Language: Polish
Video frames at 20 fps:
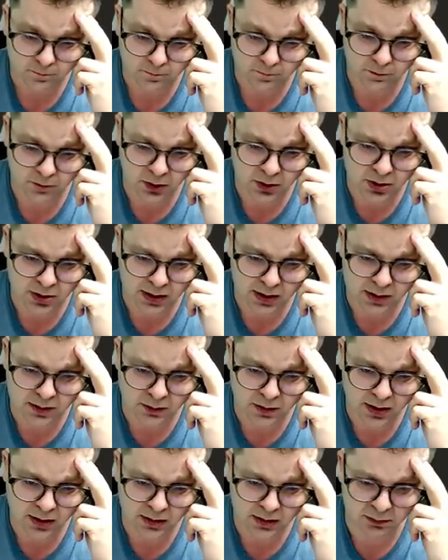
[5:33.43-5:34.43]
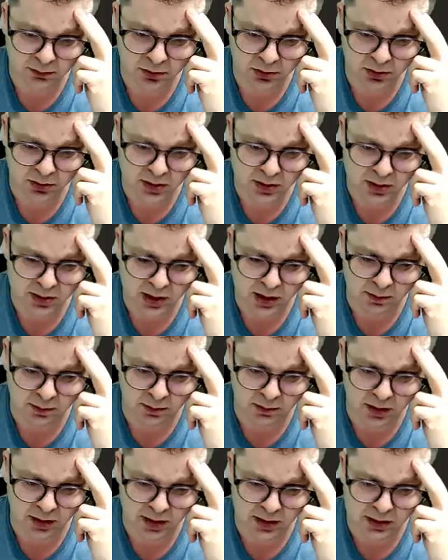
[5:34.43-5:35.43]
No i co, jak zbiję tym, to nic nie
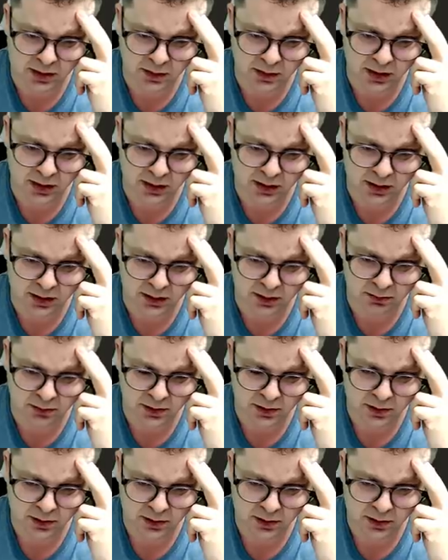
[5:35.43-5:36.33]
mam, a jak zbiję tym,